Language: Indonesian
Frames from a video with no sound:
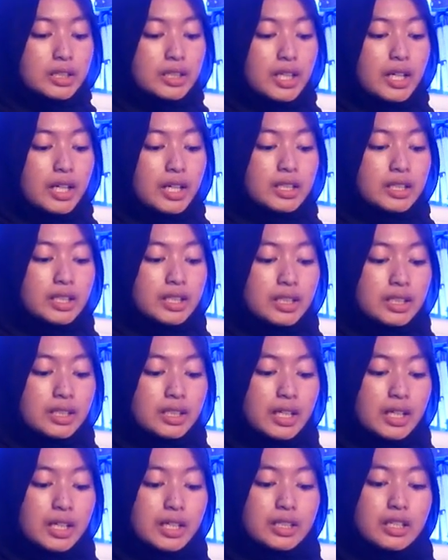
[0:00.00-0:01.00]
dan
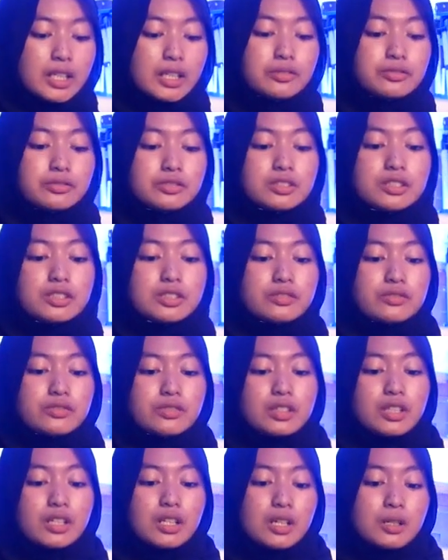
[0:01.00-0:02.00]
ini ada
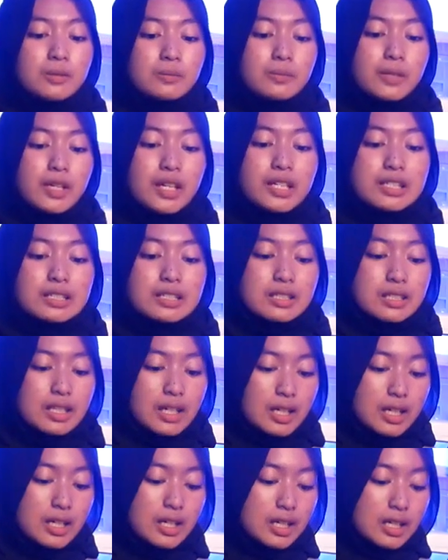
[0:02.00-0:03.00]
Fujifilm
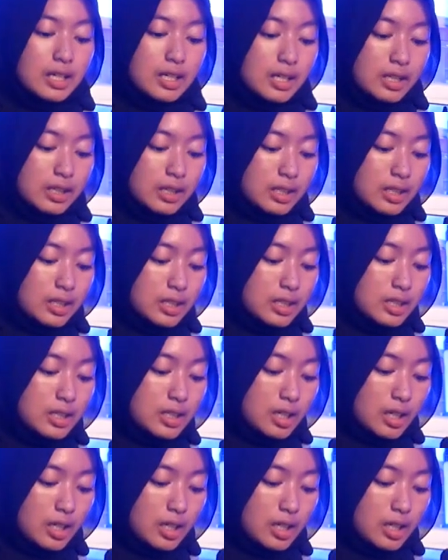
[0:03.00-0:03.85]
X3